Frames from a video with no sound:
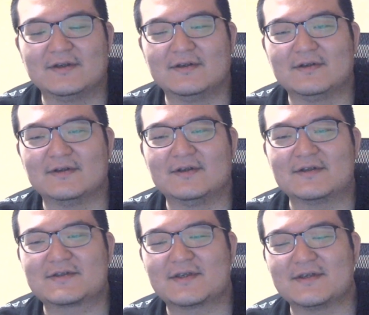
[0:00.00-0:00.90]

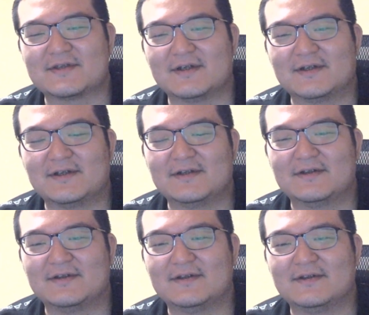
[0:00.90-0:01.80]
えー、スケイさん、
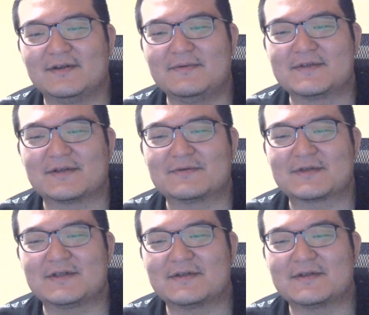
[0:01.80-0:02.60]
えー、レミンさんお疲れ